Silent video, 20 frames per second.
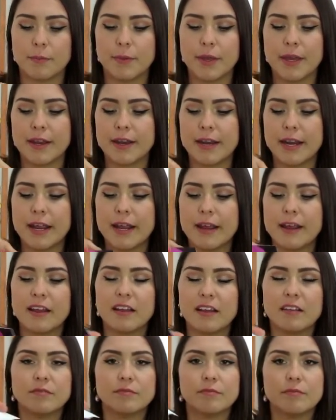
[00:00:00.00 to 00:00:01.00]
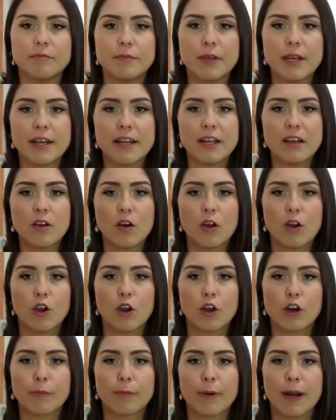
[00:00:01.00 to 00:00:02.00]
Viene, viene en
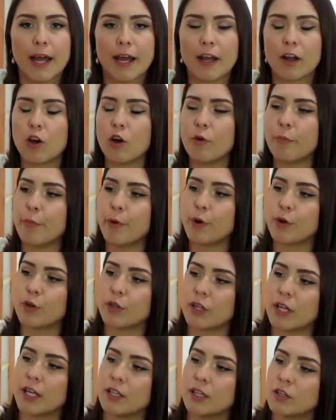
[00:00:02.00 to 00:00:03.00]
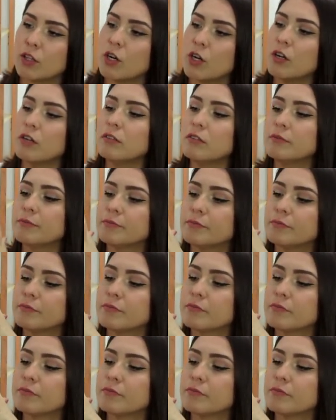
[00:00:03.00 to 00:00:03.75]
color blanco por dentro.